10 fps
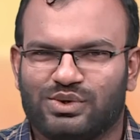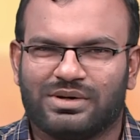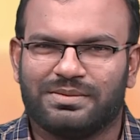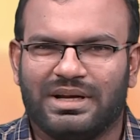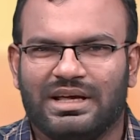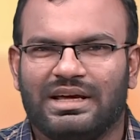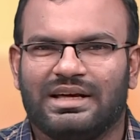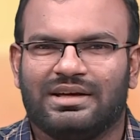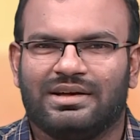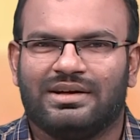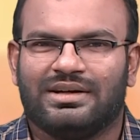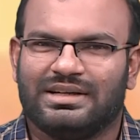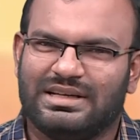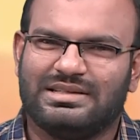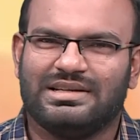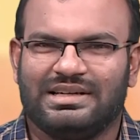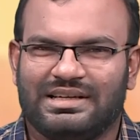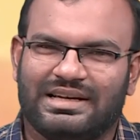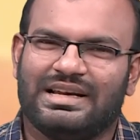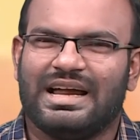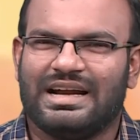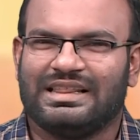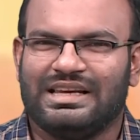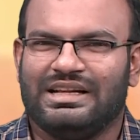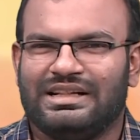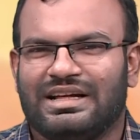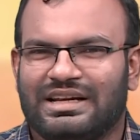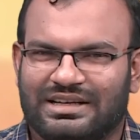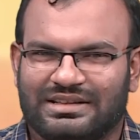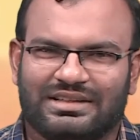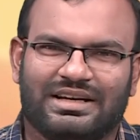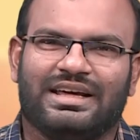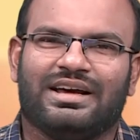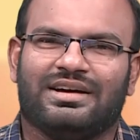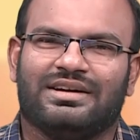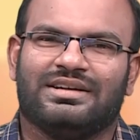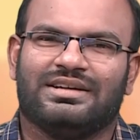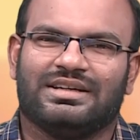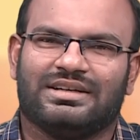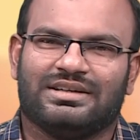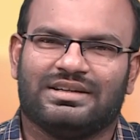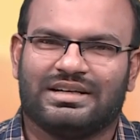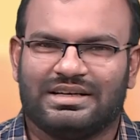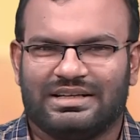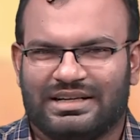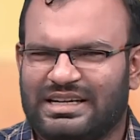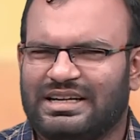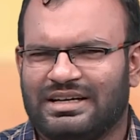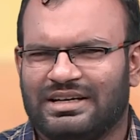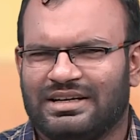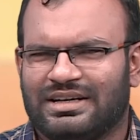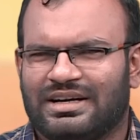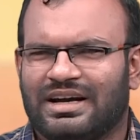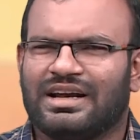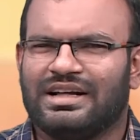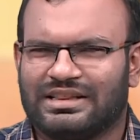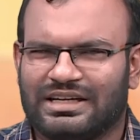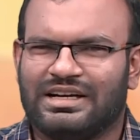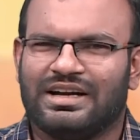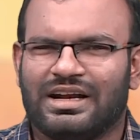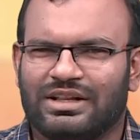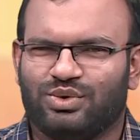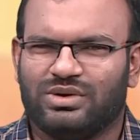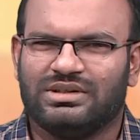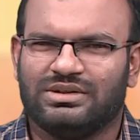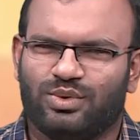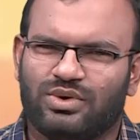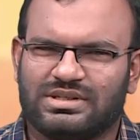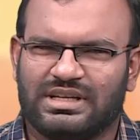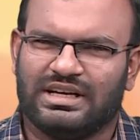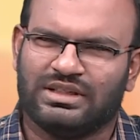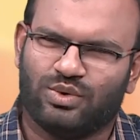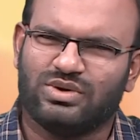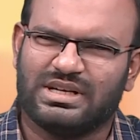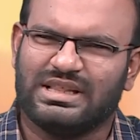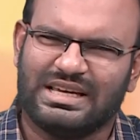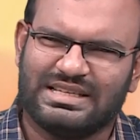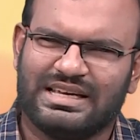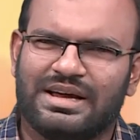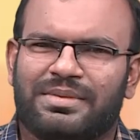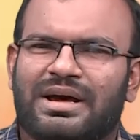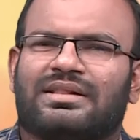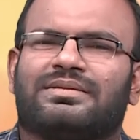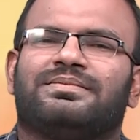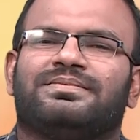சொல்கிற மாதிரி இசை எல்லா இடத்துலையும் தான் இருக்குது இல்லையா ரெண்டு கரங்கள் தட்டினால் அது ஒரு ஓசை அந்த ஓசை தான் இசையாக மாறுது